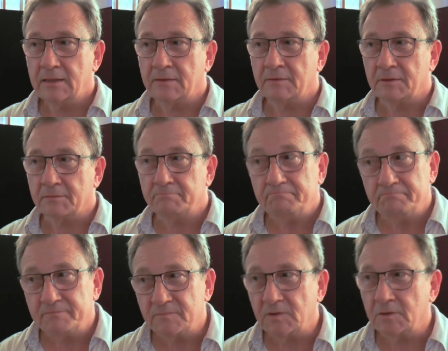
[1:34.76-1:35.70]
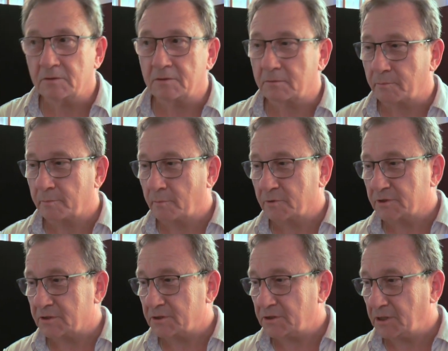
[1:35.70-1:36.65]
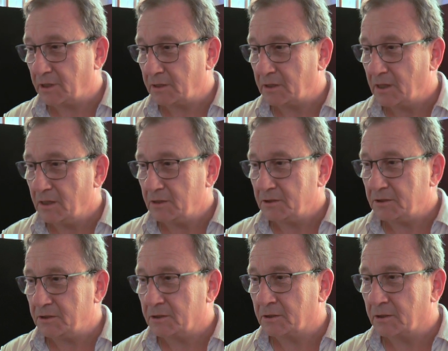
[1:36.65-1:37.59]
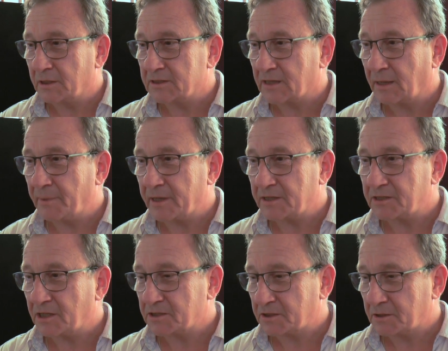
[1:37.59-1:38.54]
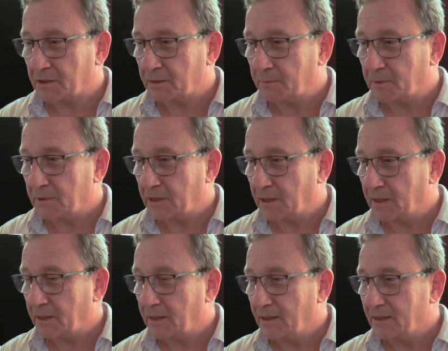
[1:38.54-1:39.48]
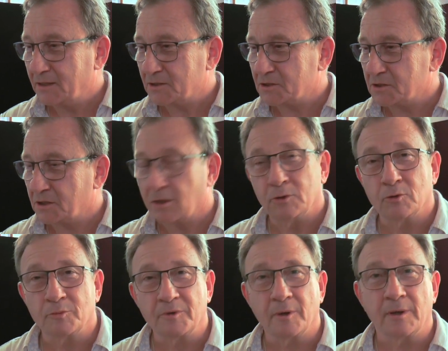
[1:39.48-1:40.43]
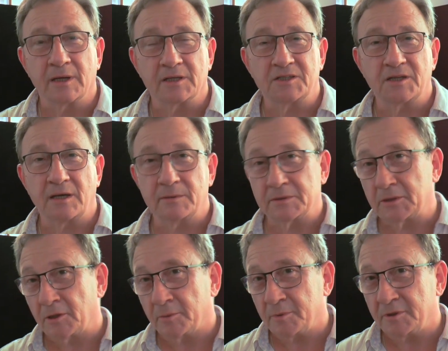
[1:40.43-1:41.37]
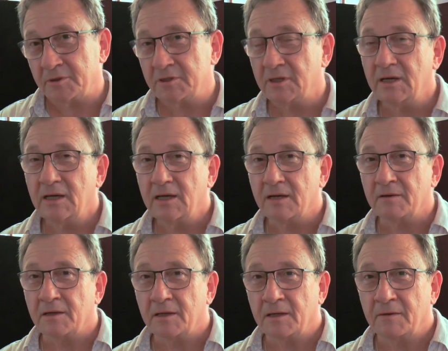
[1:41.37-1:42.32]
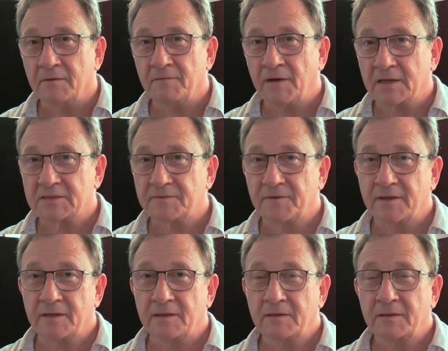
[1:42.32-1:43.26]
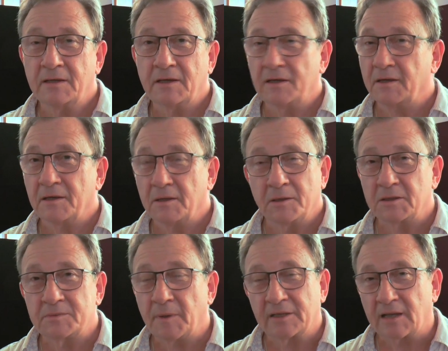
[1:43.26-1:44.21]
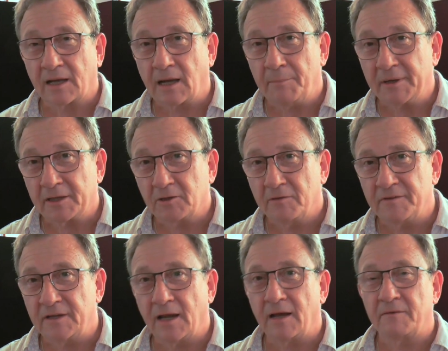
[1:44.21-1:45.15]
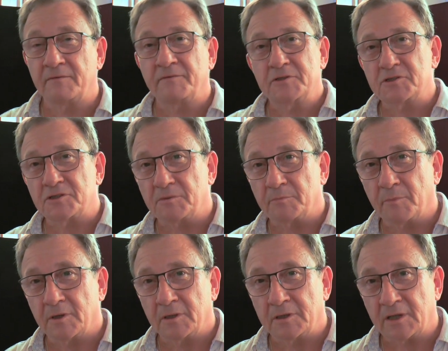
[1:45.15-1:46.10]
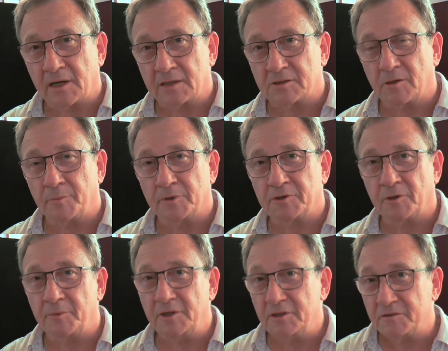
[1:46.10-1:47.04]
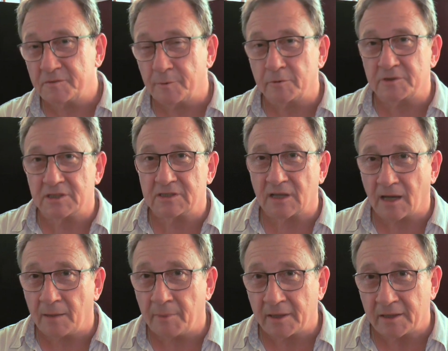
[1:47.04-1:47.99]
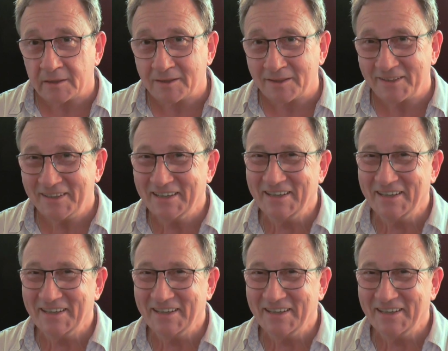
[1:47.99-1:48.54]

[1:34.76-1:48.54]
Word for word: E, no, może dzisiaj koledzy kabareciarze trochę mnie znielubią, ale chciałem zrobić e, warstwę, e, spektakl kabaretowy na wyższym literacko poziomie niż współczesne kabarety.